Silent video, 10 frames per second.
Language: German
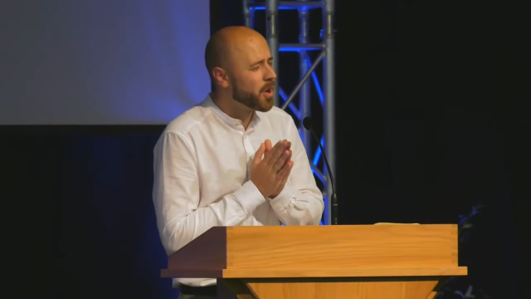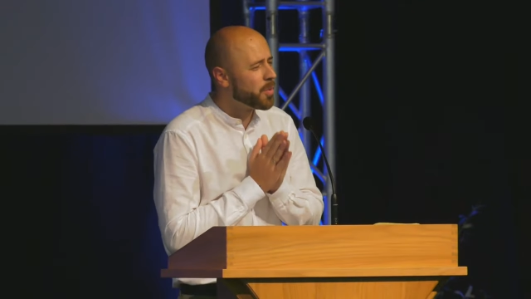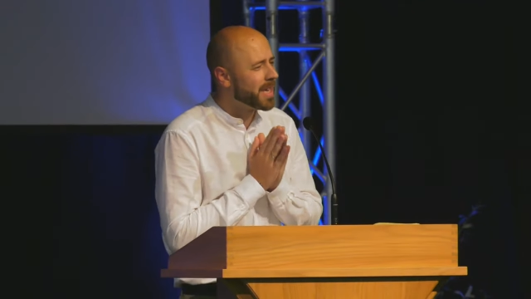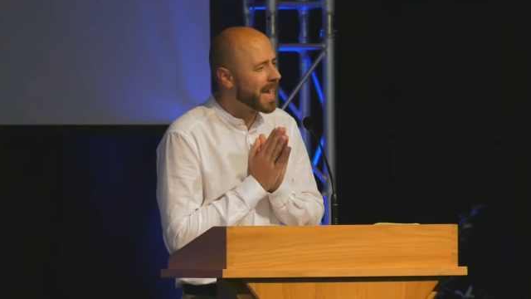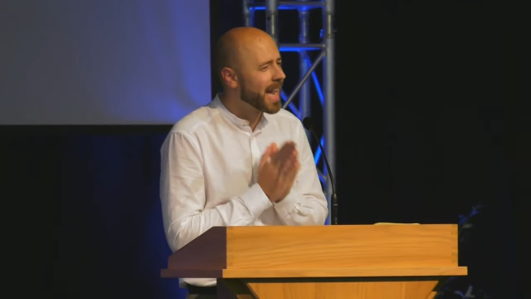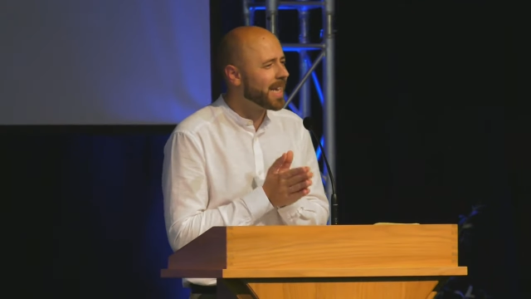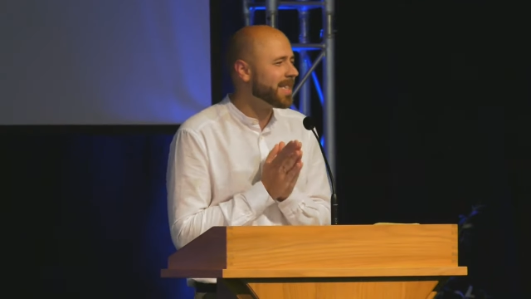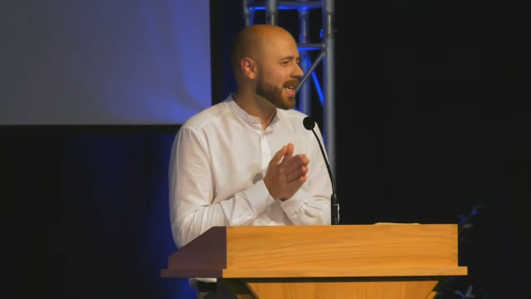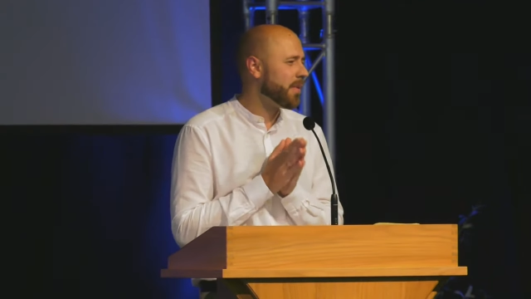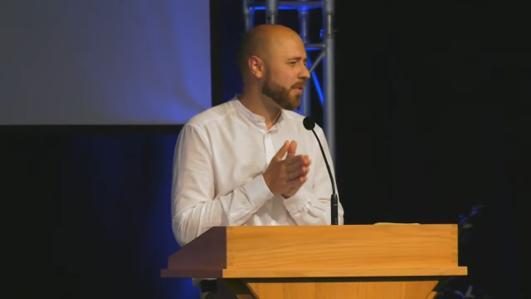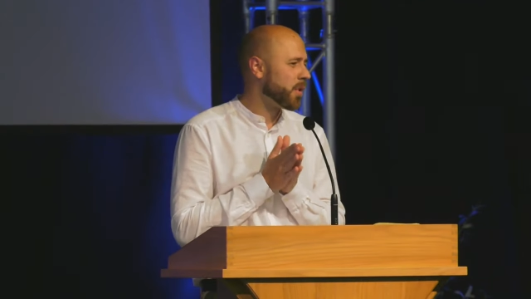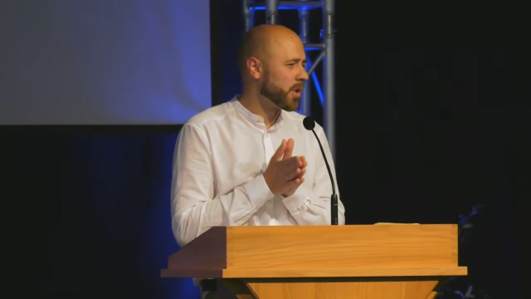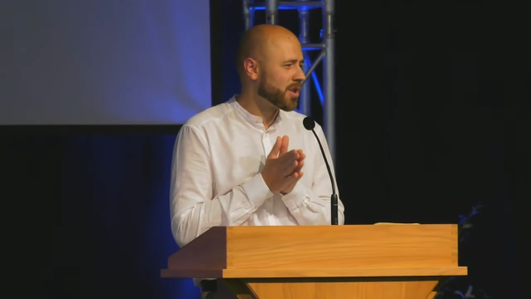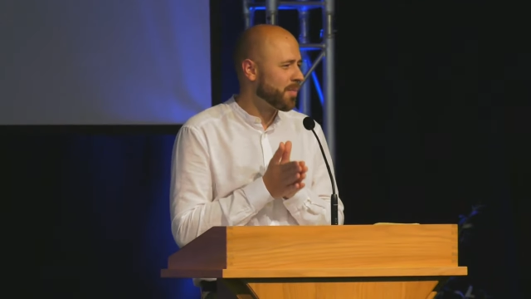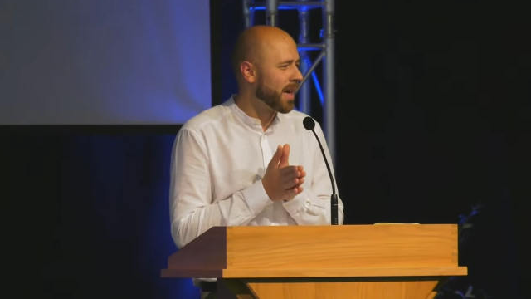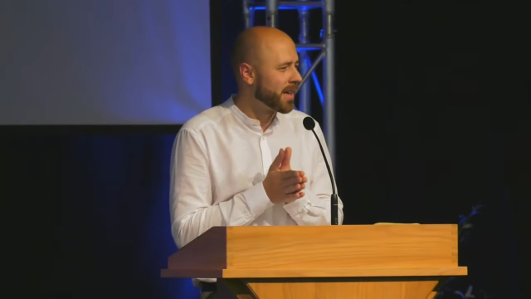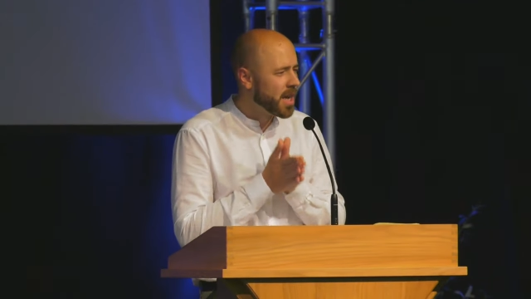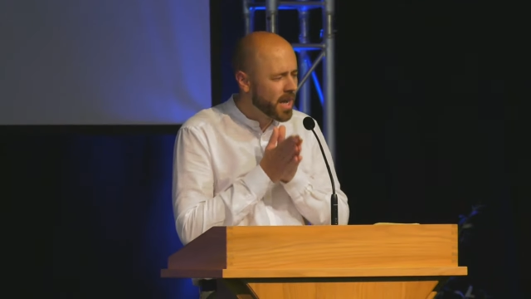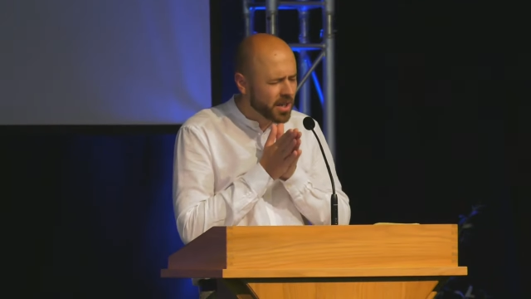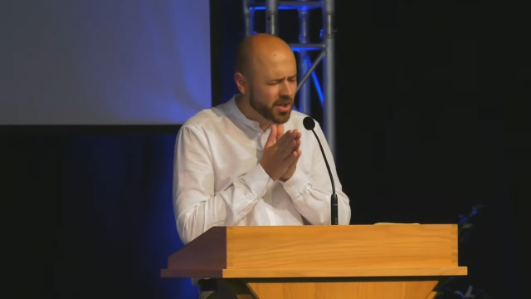über die Herrlichkeit von Gottes Plan
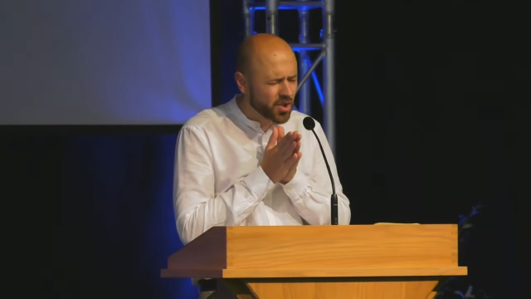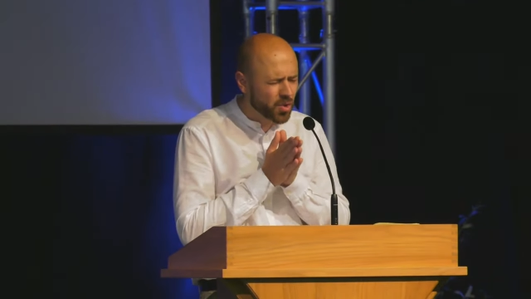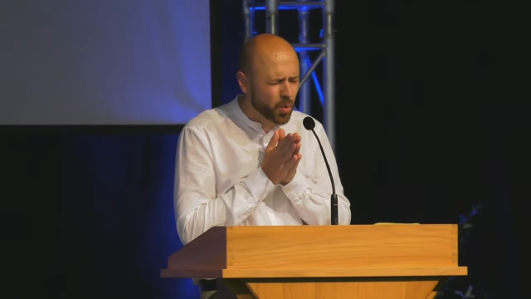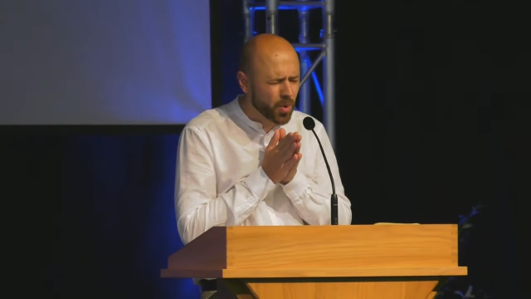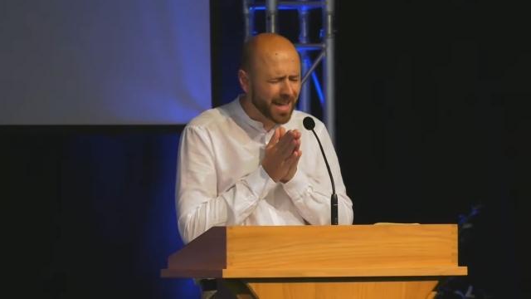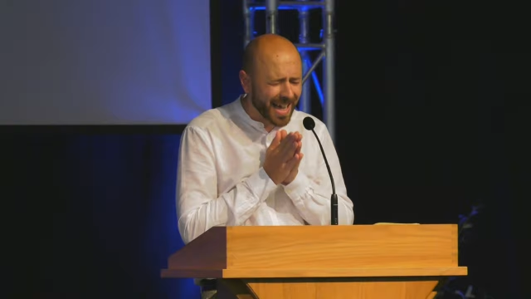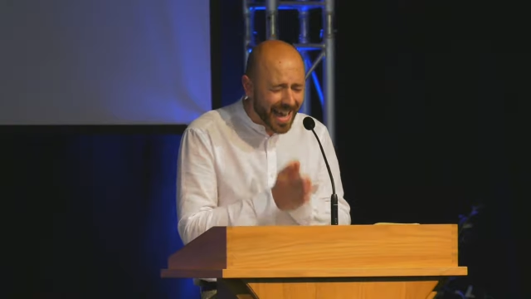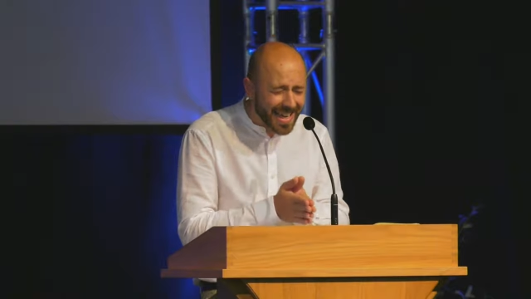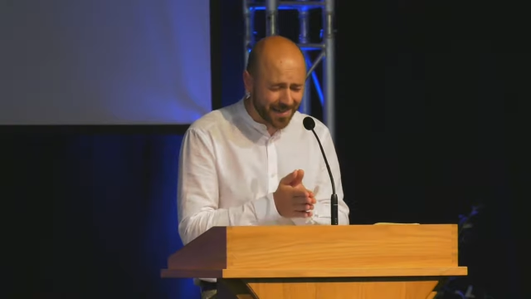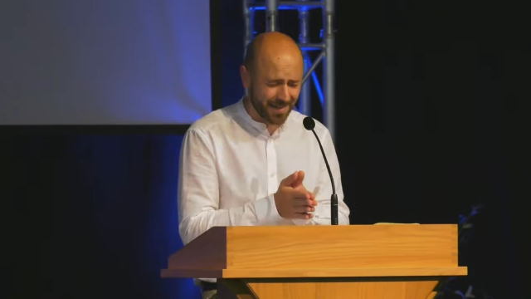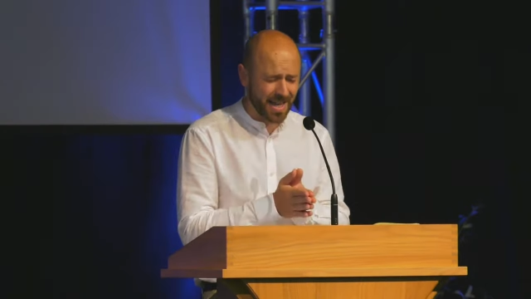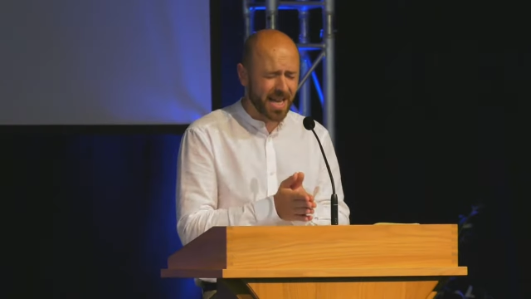zu reden,